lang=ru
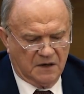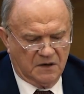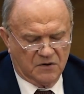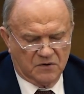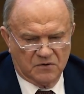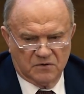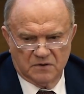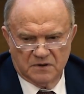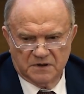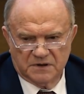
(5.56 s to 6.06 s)

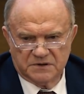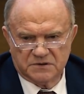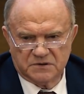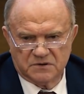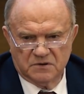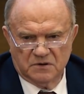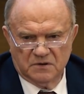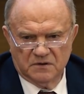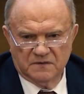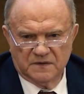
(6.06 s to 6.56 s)
круглый
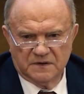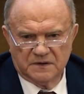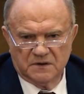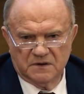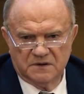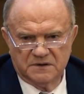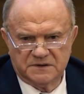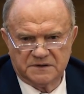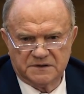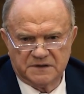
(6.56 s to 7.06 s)
стол
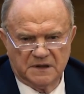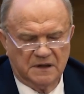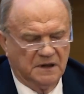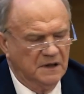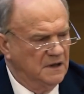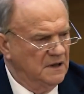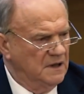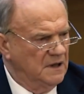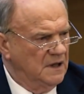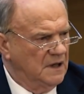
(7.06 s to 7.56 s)
выносится
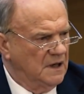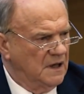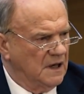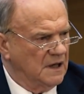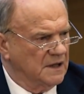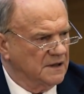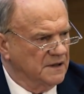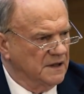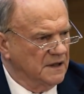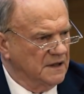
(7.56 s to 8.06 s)

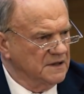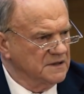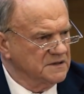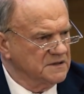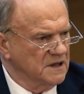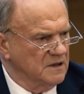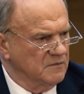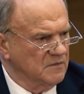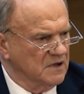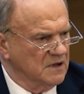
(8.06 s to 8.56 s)
одна из
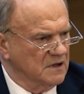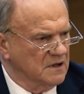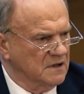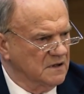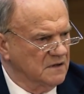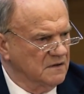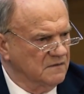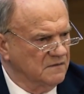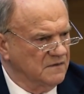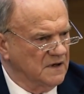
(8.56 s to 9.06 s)
самых
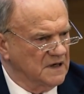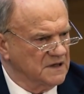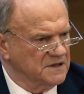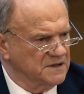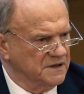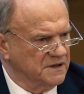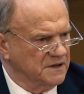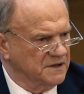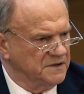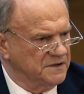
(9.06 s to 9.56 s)

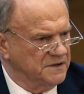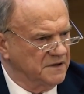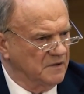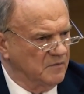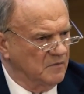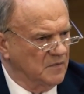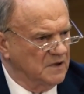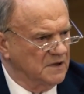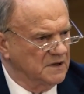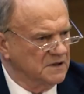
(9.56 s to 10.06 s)
важных
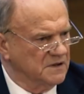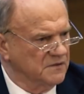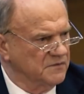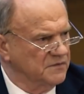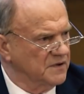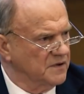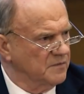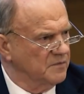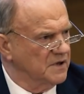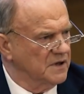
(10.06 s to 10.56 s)
тем – это
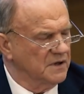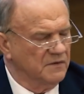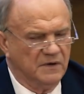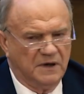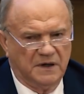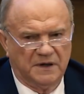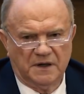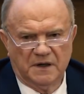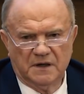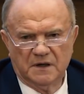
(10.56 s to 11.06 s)

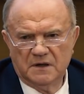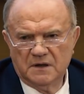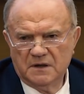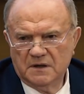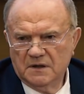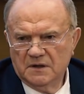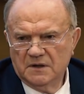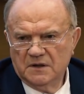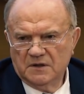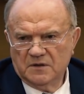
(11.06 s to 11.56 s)
формирование
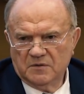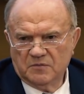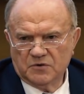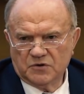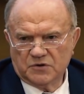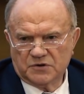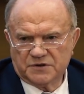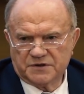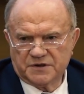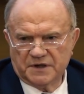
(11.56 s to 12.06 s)

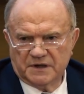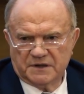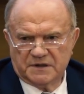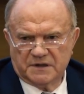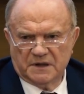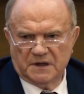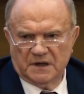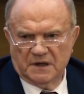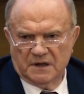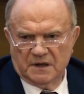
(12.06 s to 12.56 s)

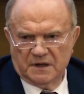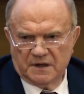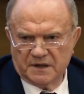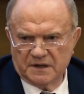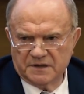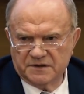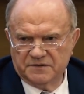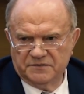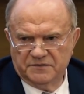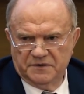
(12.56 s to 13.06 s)
бюджета
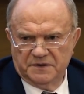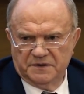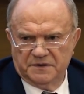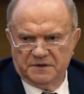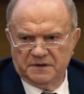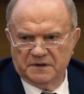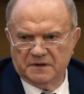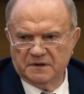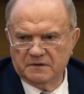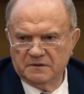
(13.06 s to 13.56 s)

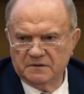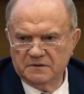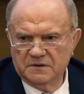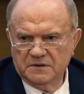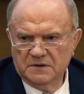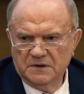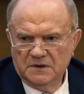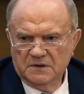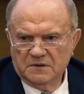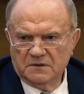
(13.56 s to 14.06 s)
развития.
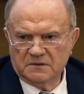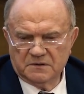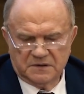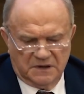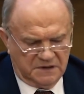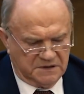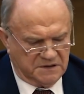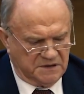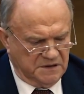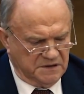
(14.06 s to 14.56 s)
У
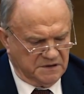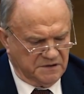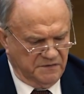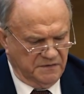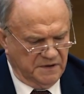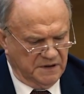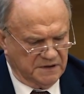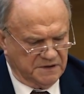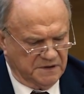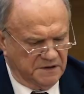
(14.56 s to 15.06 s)
нас на
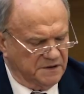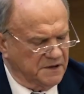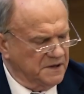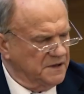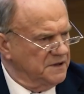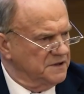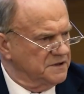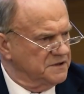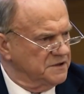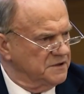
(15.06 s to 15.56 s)
связи
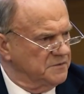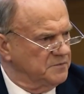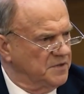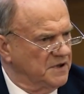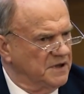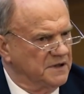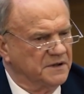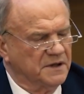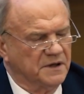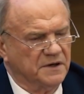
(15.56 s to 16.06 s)

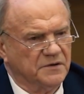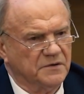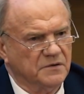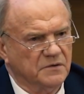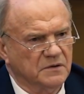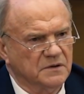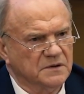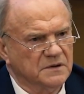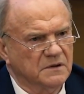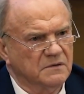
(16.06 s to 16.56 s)
35
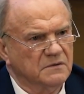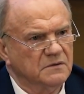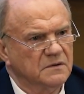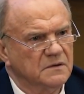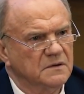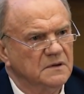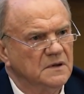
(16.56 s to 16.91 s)
регионов,